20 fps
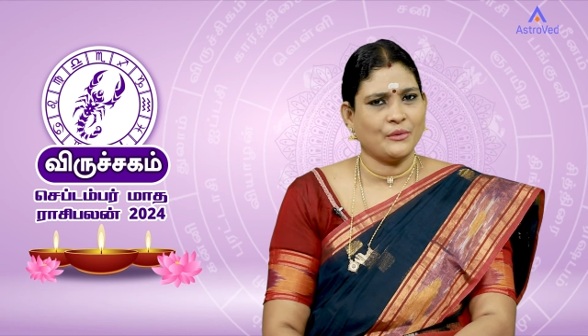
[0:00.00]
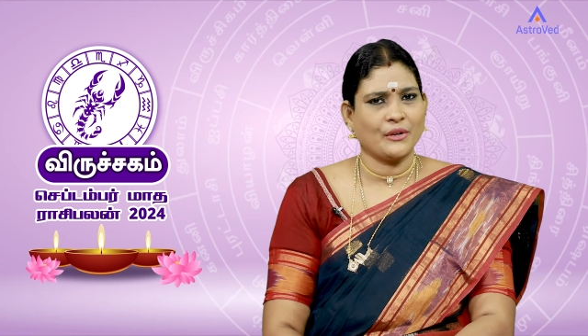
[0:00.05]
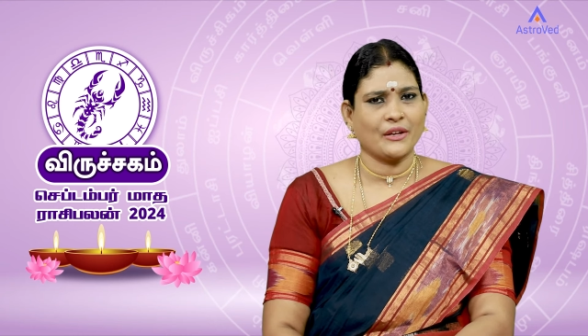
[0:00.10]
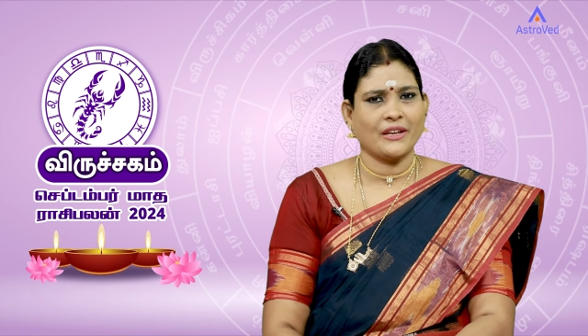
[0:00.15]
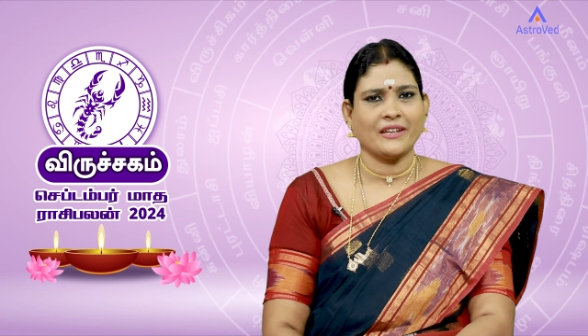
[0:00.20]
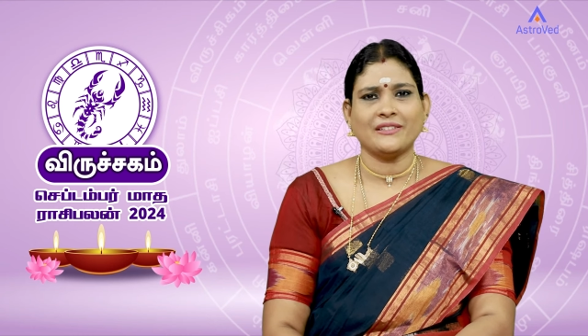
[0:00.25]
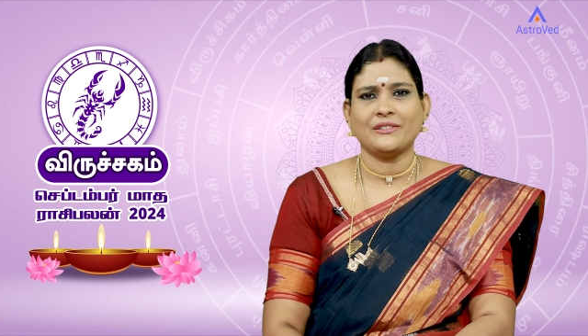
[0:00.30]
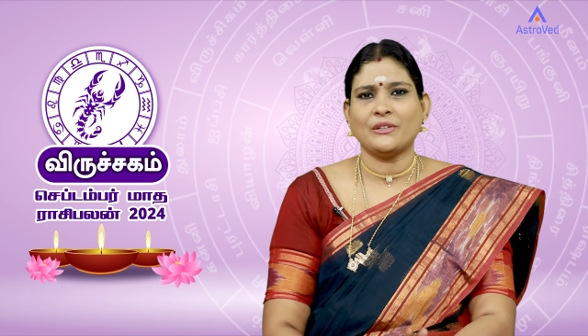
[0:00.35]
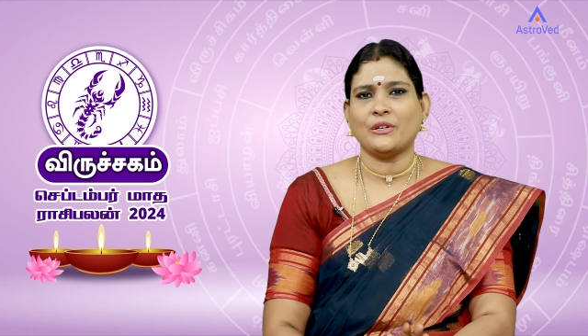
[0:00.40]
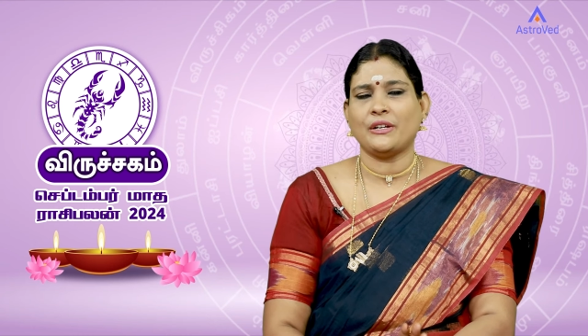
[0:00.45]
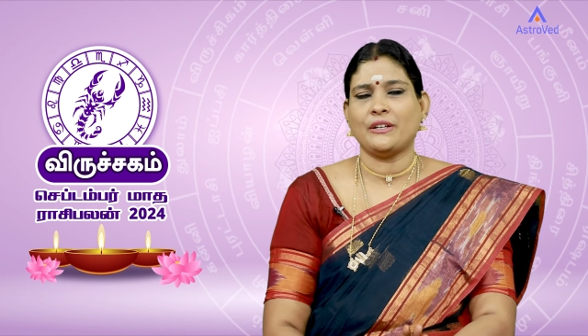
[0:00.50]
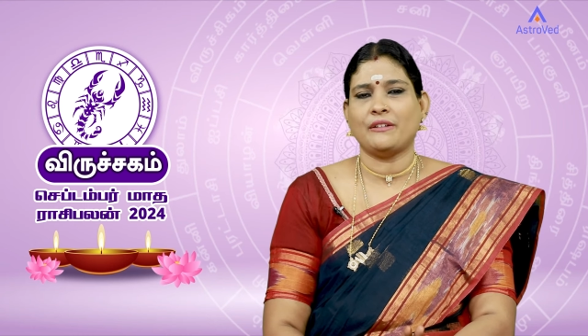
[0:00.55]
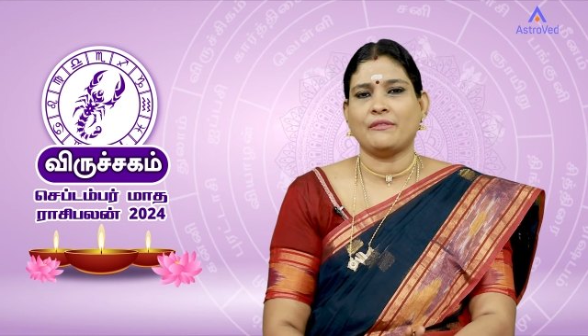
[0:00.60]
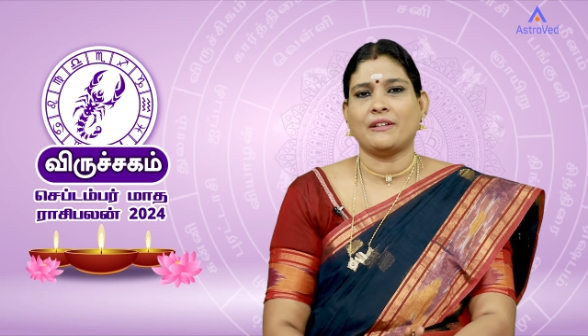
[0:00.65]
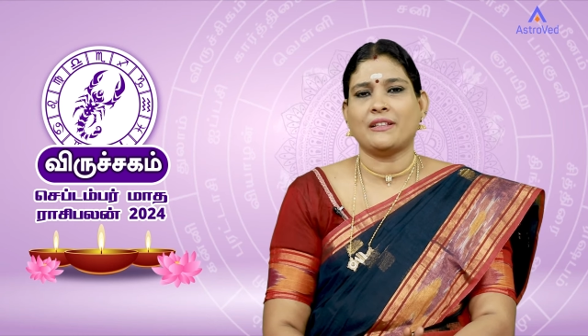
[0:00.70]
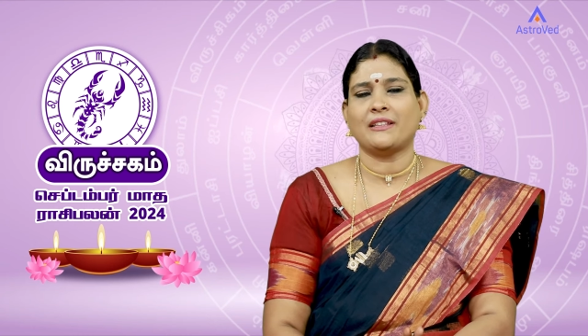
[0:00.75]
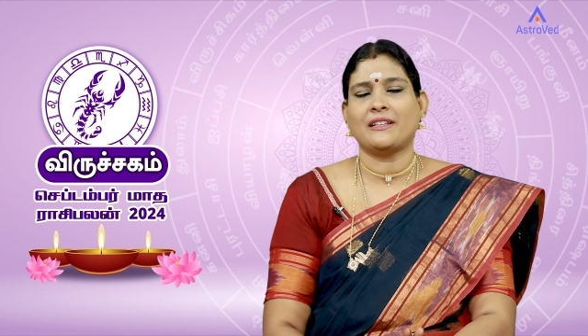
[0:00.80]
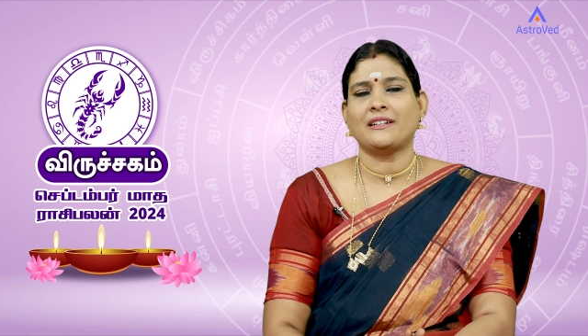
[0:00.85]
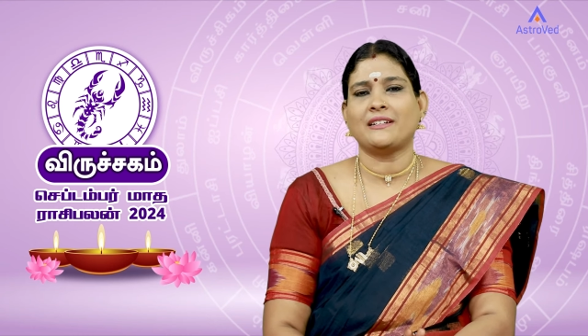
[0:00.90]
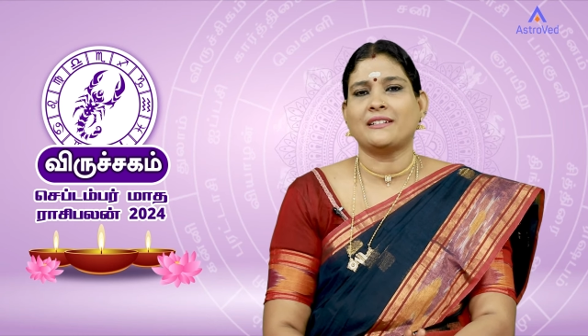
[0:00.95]
ஓகே சொல்லிட்டு
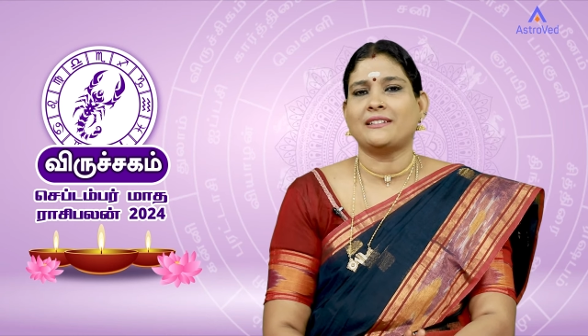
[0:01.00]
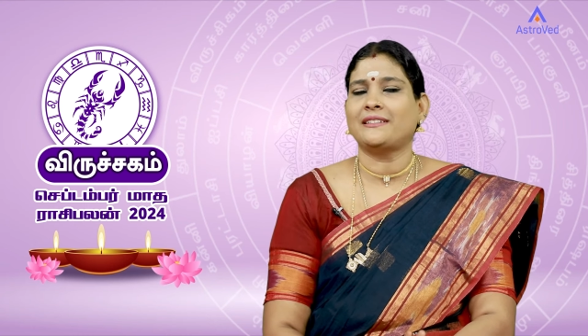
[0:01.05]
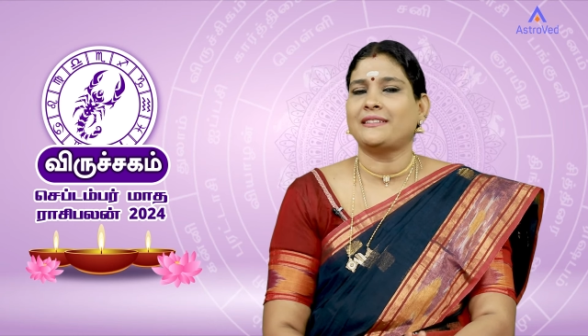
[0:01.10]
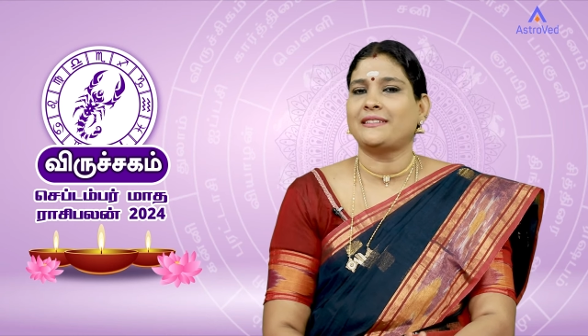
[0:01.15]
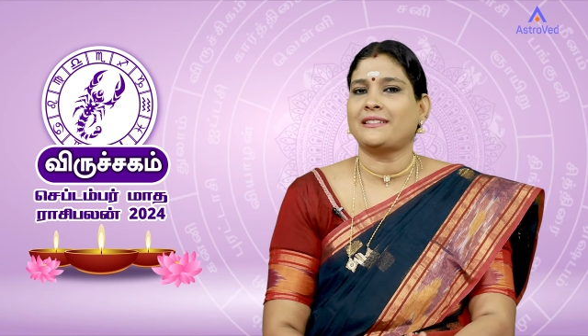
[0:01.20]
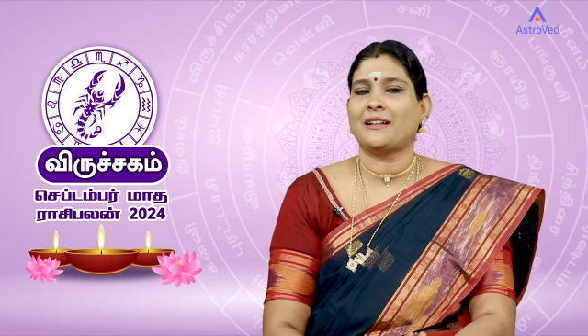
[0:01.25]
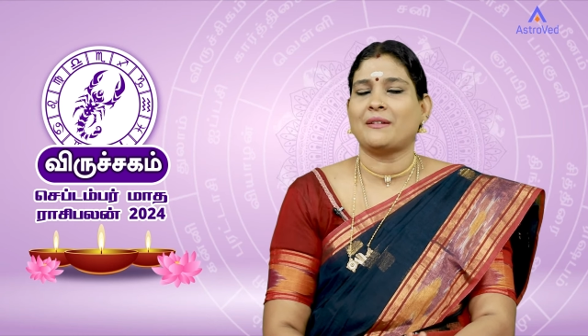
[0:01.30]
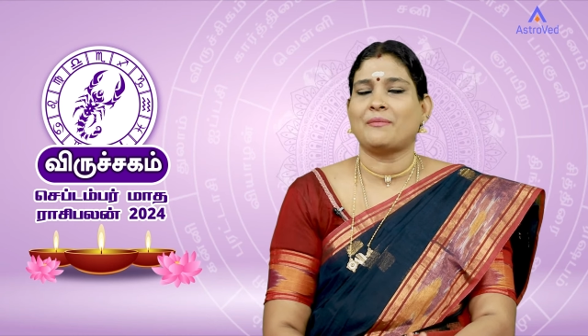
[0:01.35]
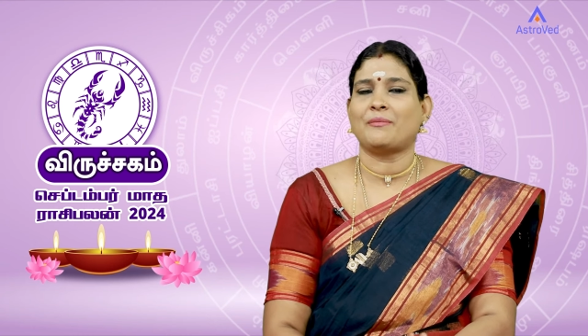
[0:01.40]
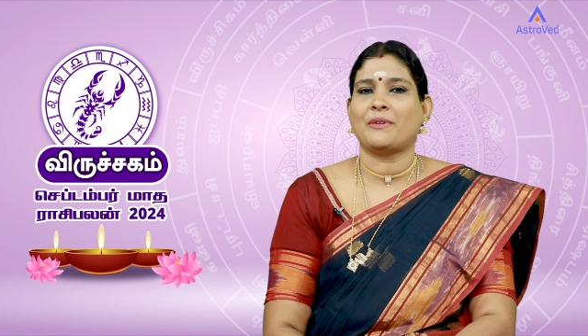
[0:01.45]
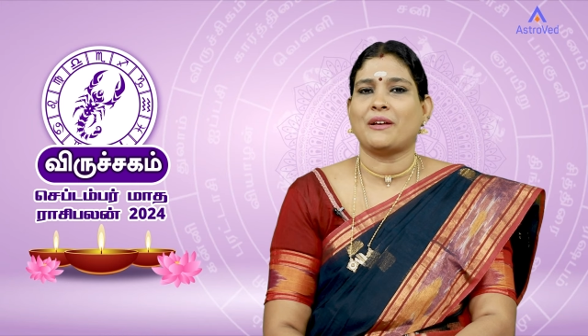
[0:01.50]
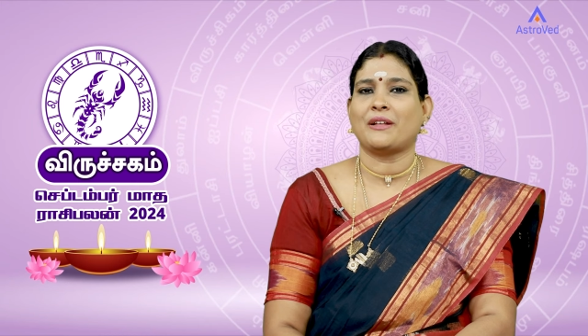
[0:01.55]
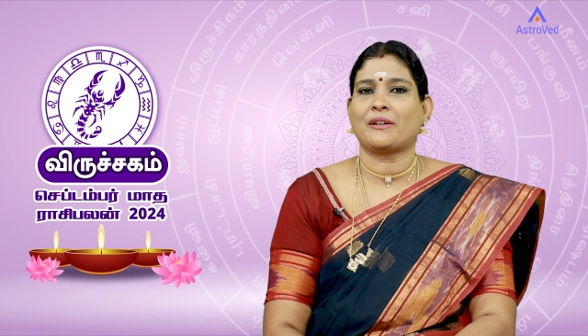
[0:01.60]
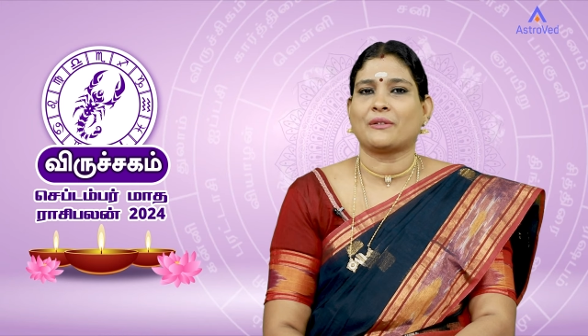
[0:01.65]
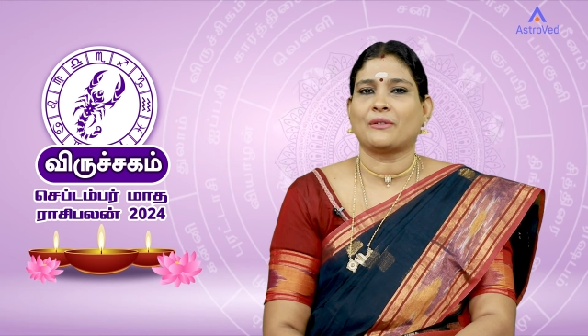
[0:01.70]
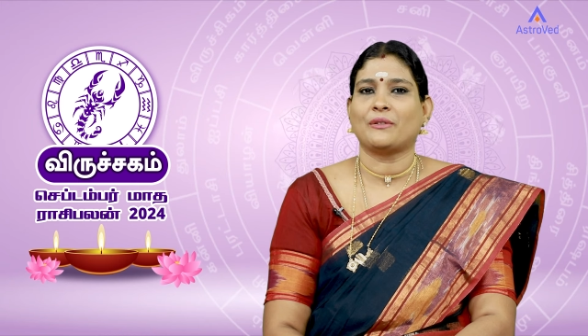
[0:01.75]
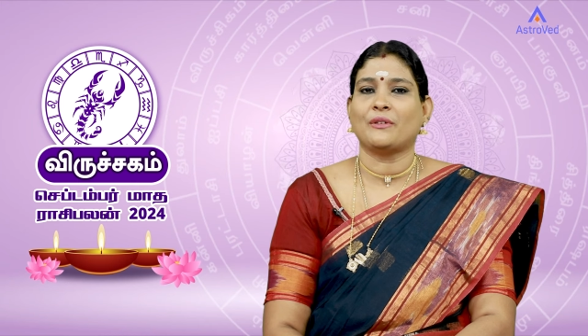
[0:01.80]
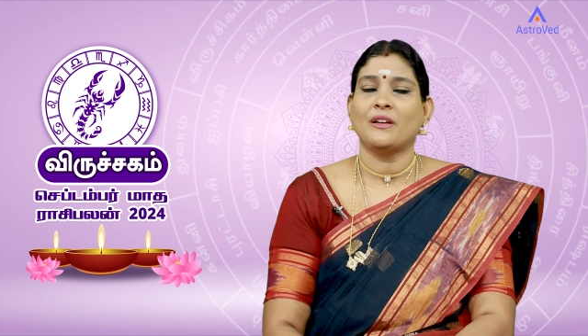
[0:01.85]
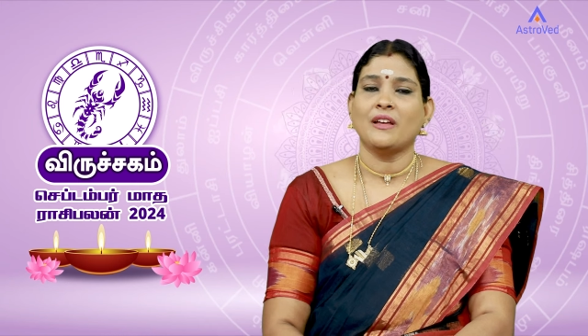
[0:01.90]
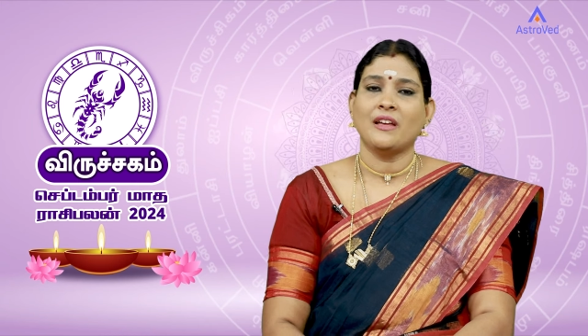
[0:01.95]
வந்துடுறது சிறப்பாக
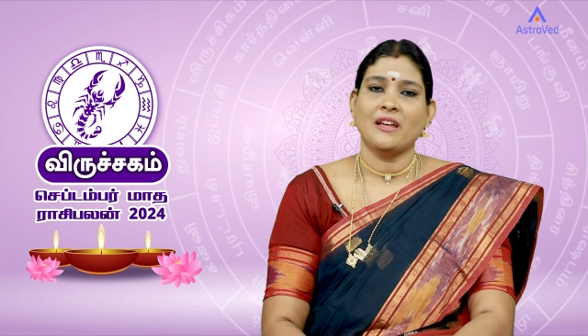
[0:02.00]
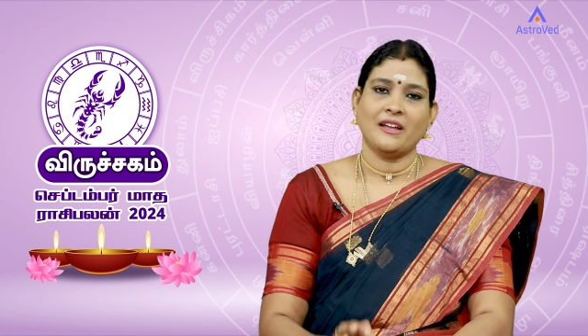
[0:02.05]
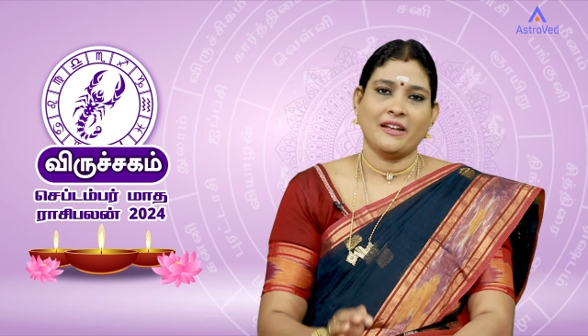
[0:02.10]
இருக்கும்